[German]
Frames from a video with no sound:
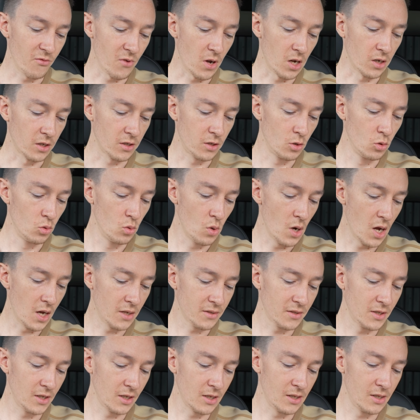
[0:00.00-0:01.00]

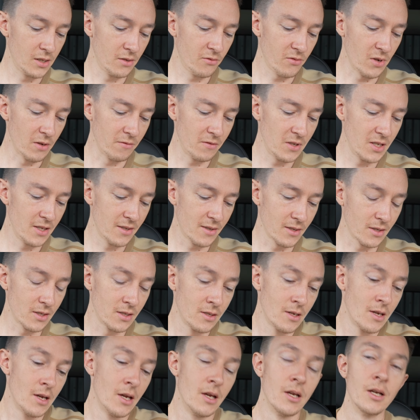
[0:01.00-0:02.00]
FAQ-Artikel verwiesen.